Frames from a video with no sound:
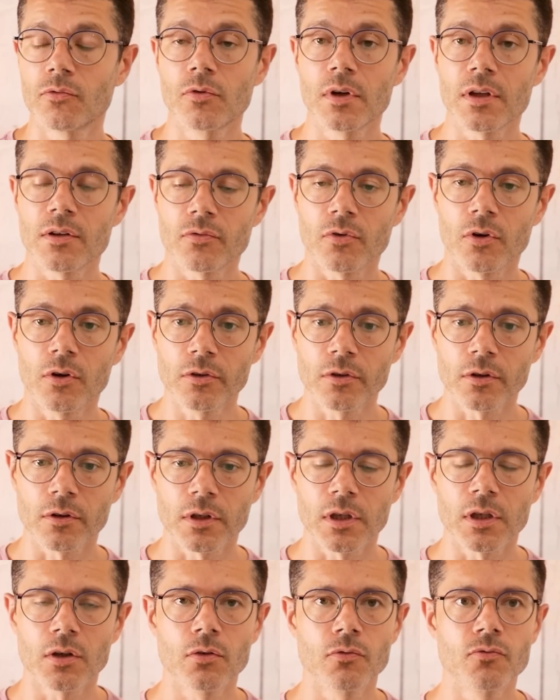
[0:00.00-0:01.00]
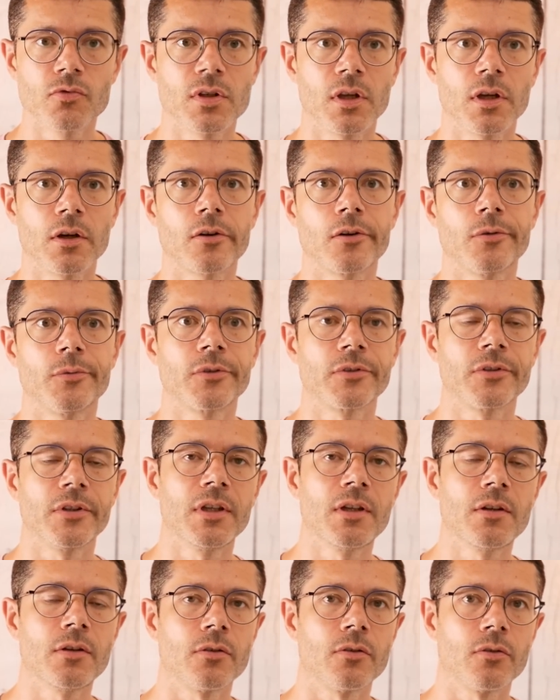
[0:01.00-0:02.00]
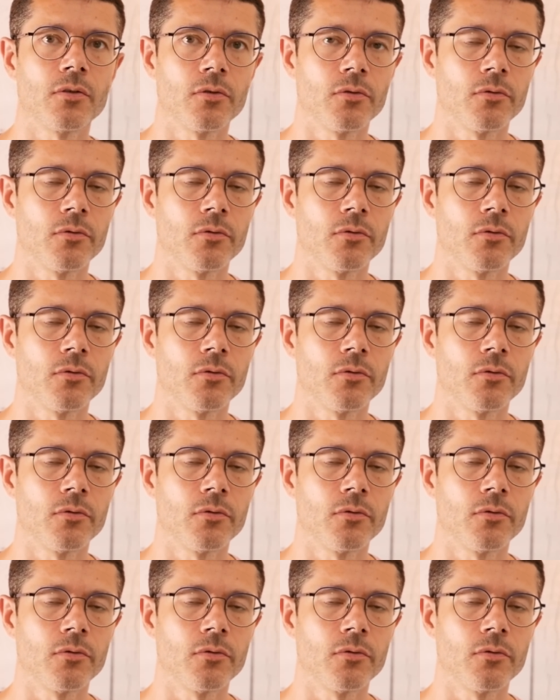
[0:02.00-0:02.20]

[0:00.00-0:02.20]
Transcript: vont les vendre et que vous allez commander euh,